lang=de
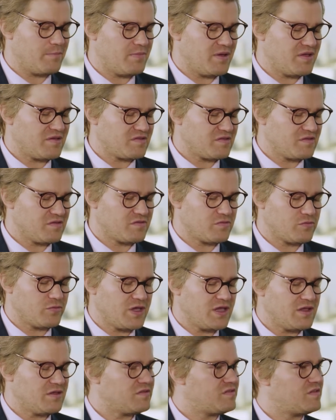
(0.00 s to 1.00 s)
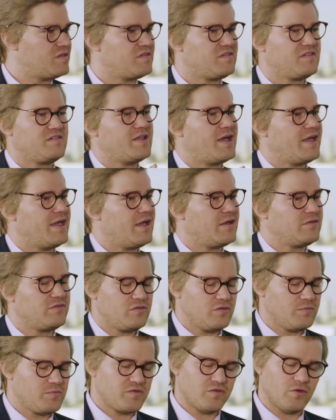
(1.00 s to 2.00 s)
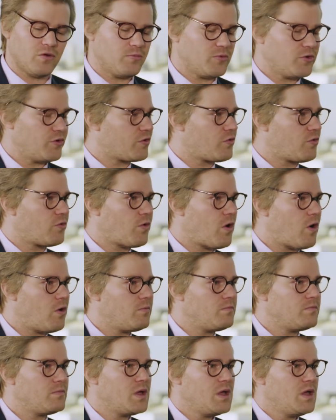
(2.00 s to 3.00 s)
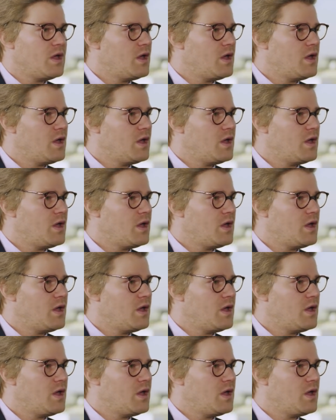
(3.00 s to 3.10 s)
am besten zu Ihnen? Sind Sie da eher Typ so Monochrome?